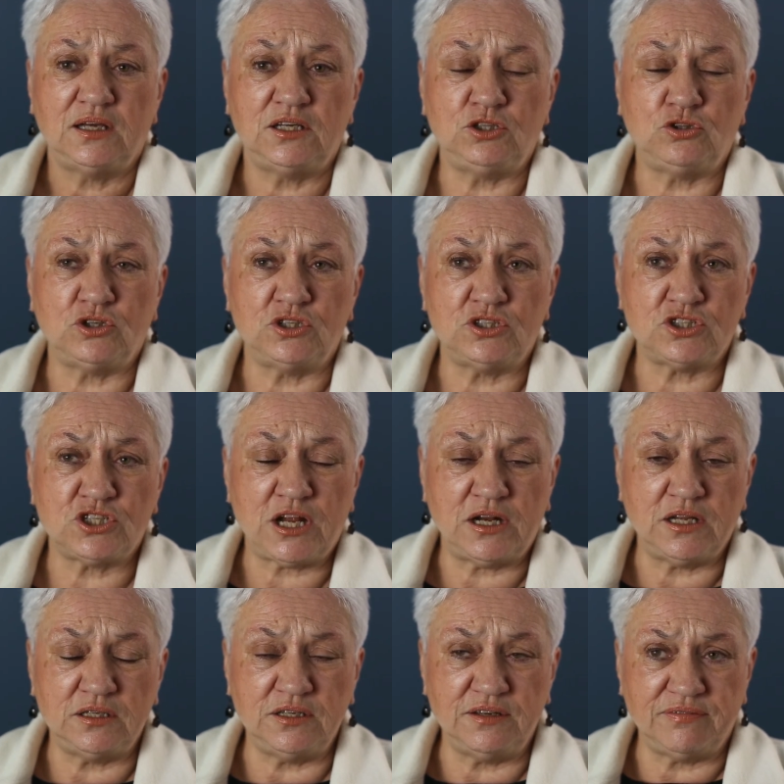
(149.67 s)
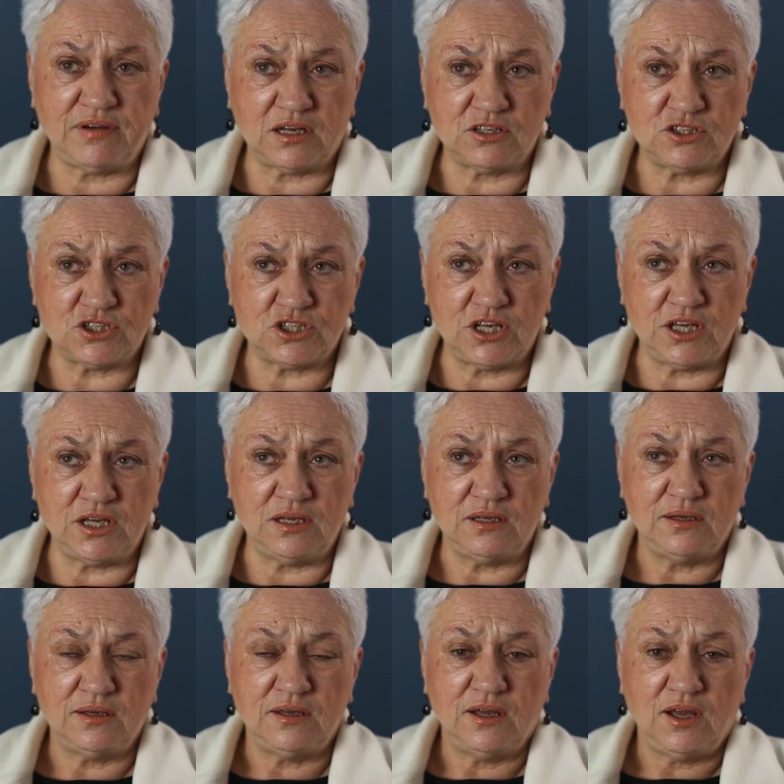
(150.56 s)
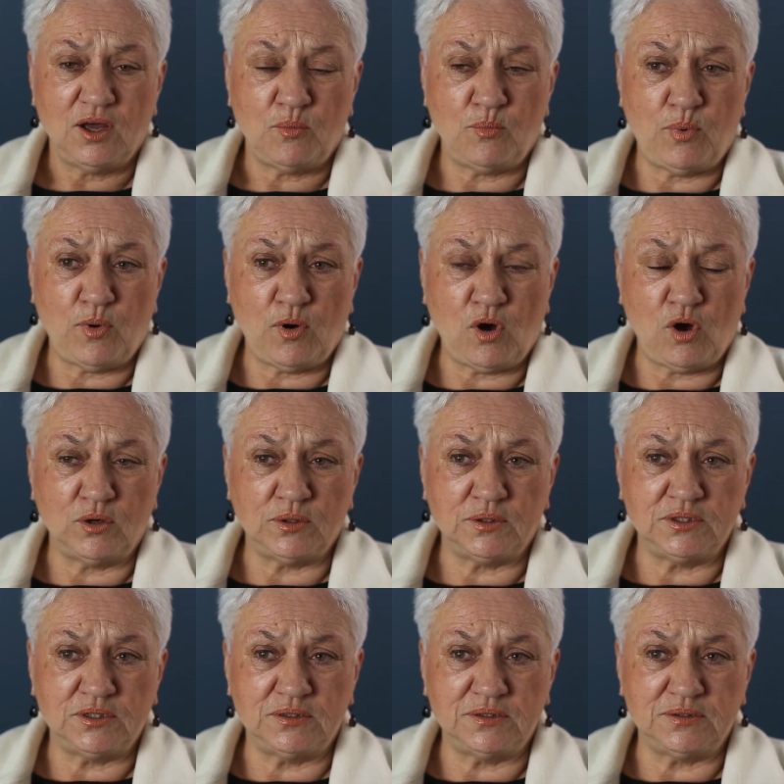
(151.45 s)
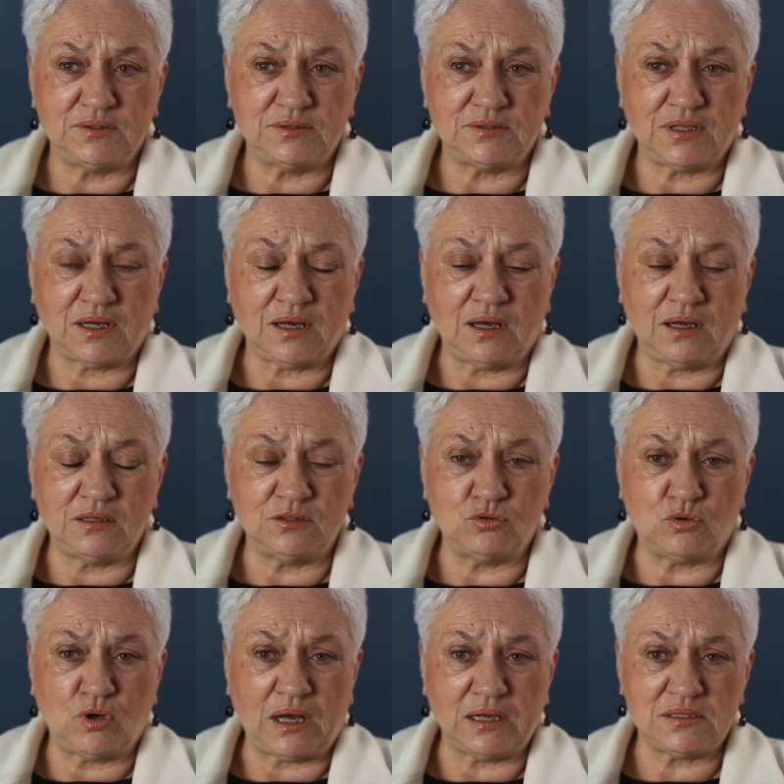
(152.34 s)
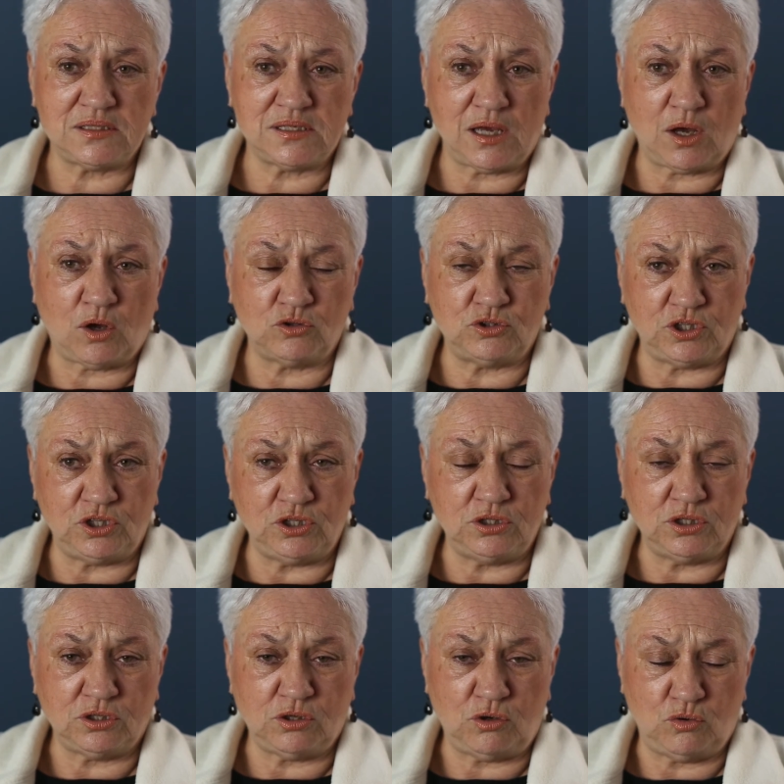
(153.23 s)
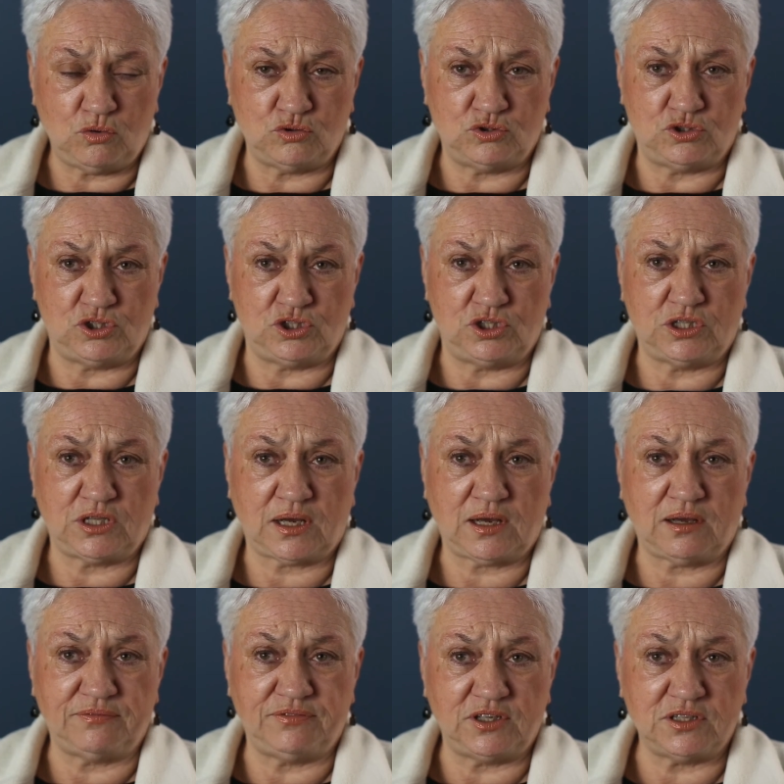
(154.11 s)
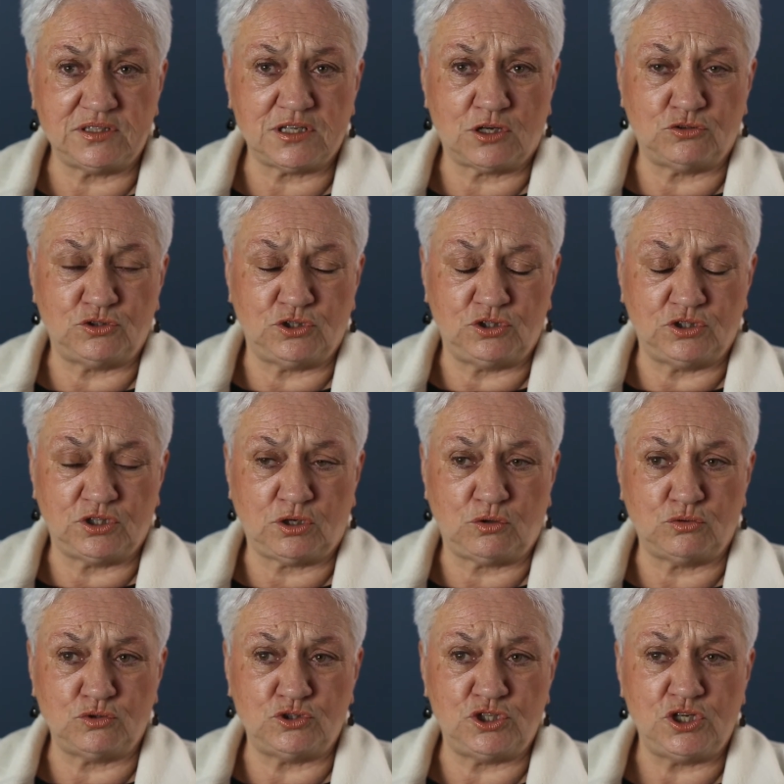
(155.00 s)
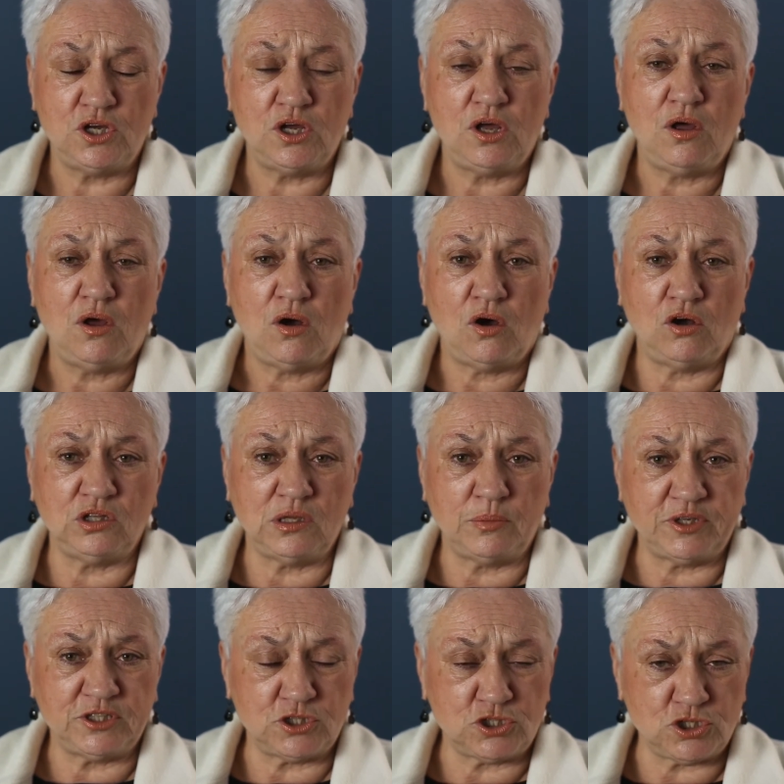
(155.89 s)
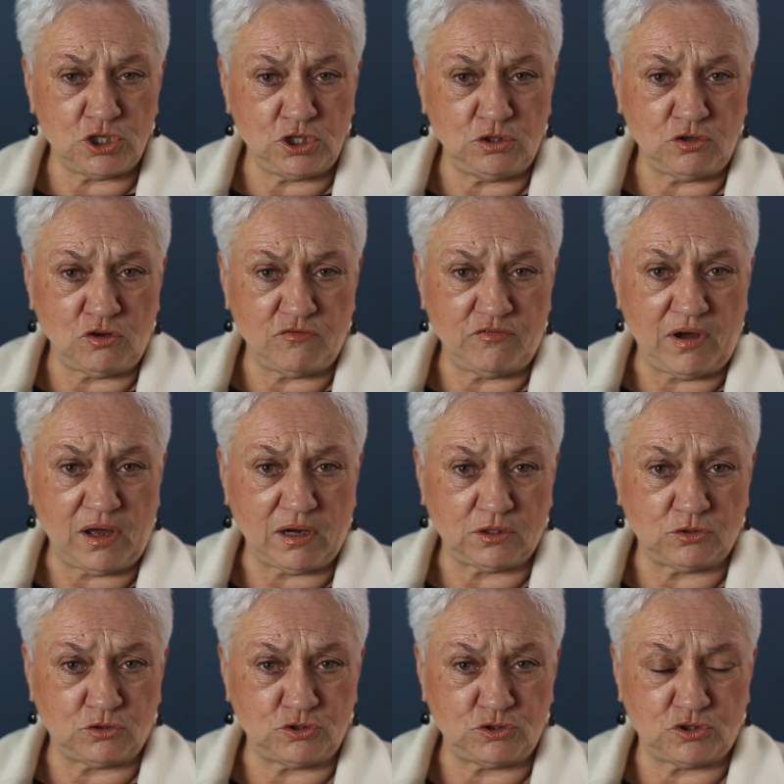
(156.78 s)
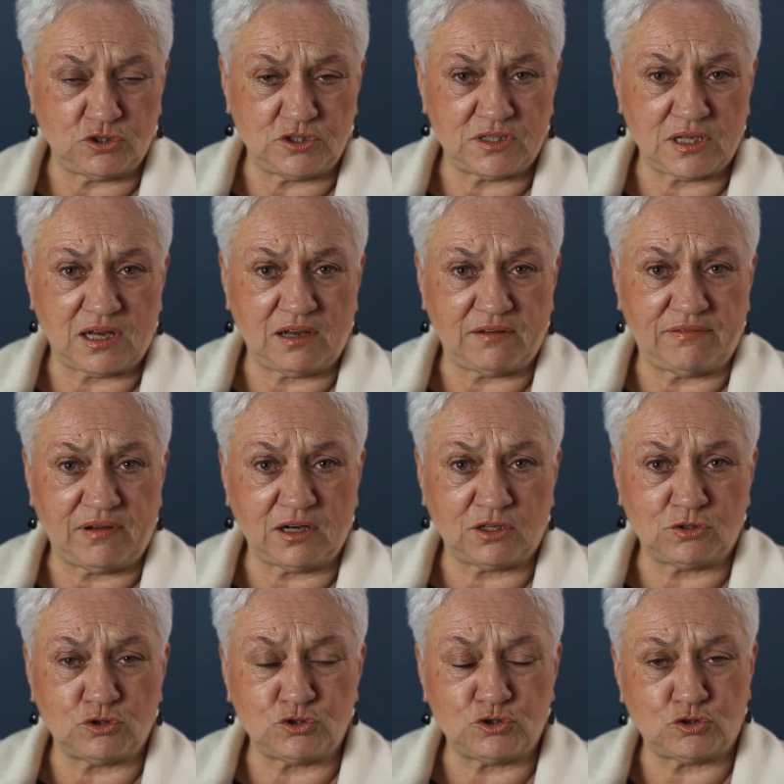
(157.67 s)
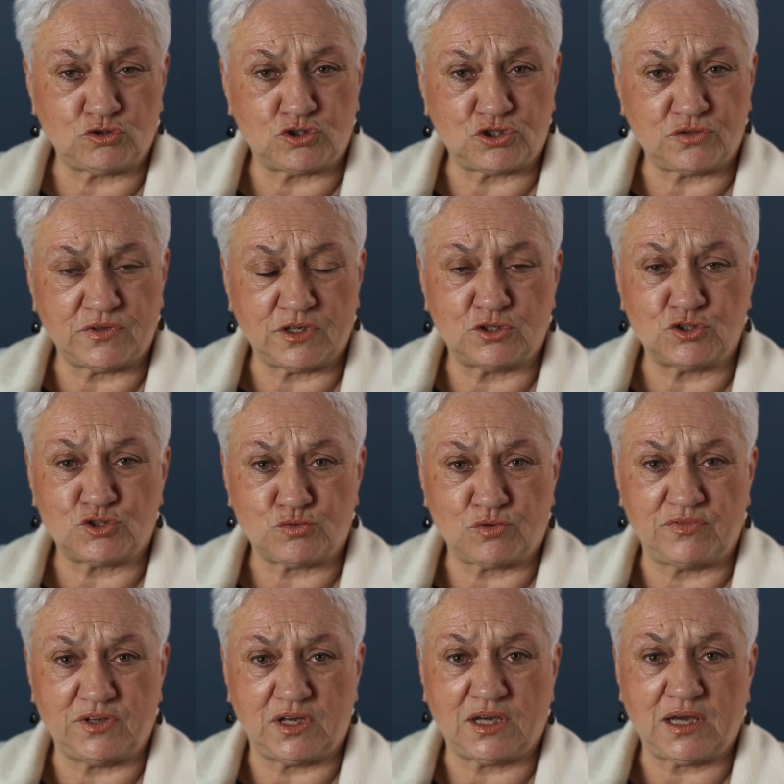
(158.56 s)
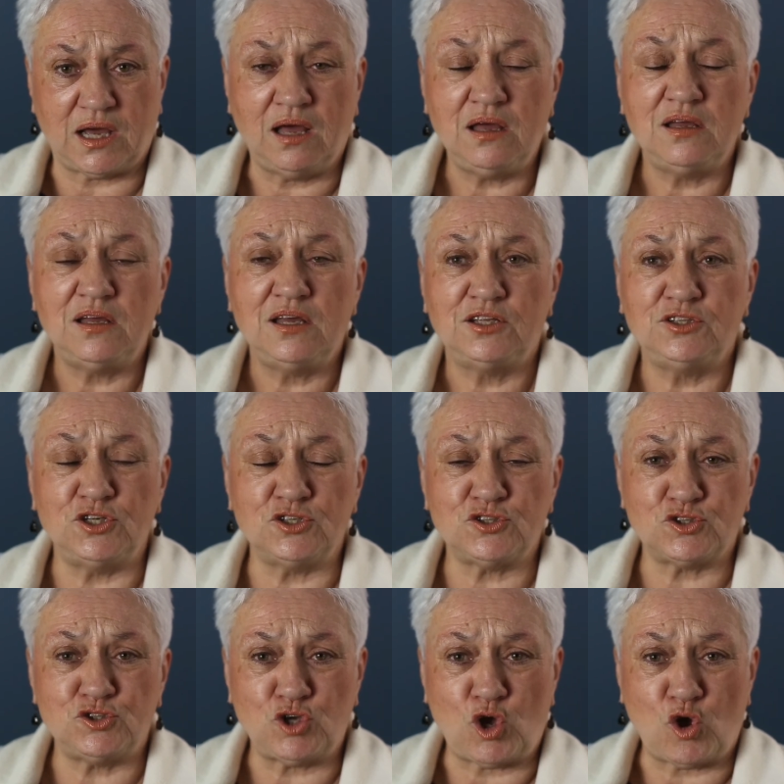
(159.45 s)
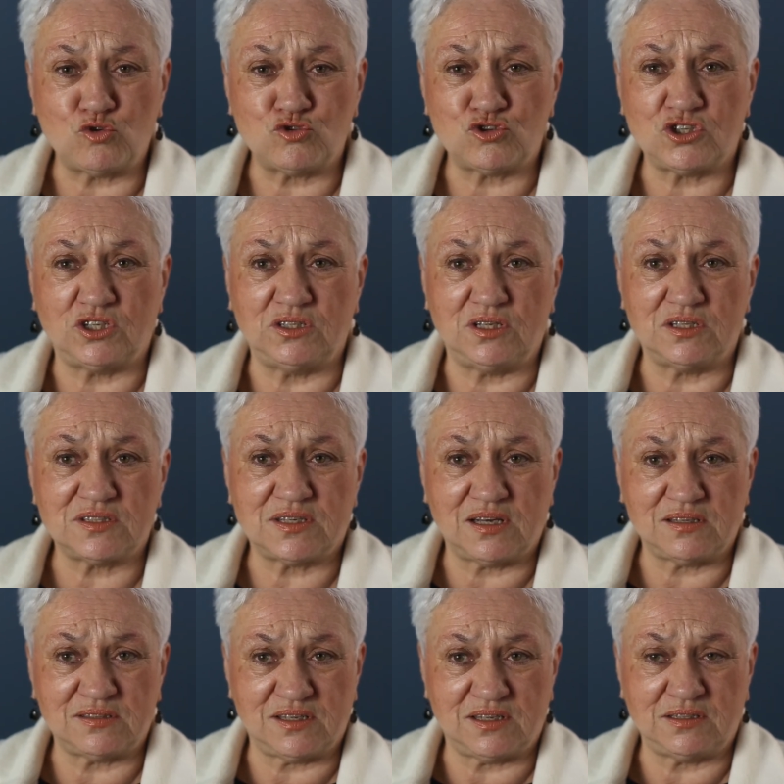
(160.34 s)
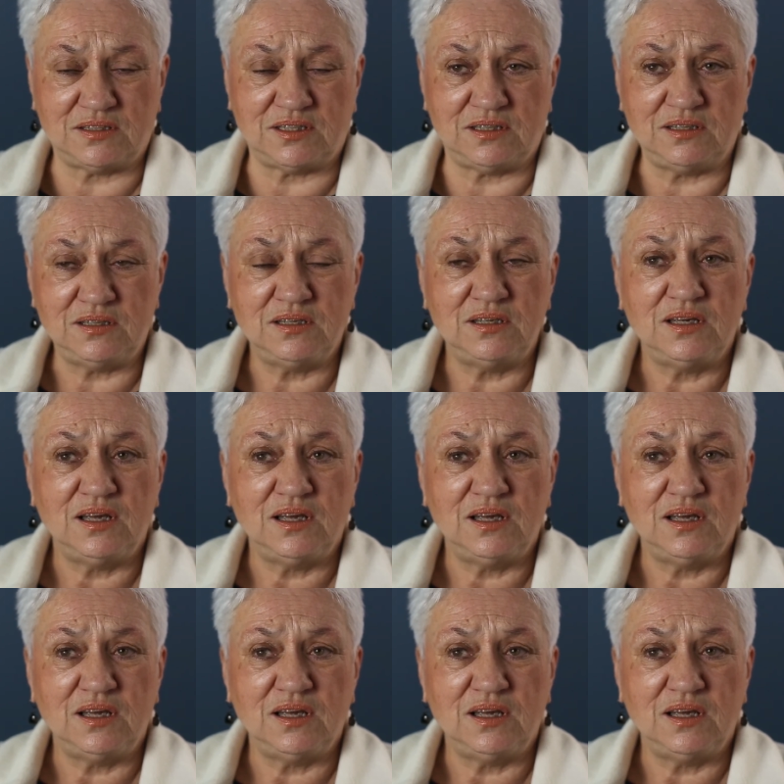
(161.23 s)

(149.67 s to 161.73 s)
I to jest szalenie ważne, bo y, taka edukacja od innych ludzi, taka wiedza od innych ludzi, ona ma też inną wartość. To jest taka wartość od żywego człowieka, nie z książki, nie z gazety.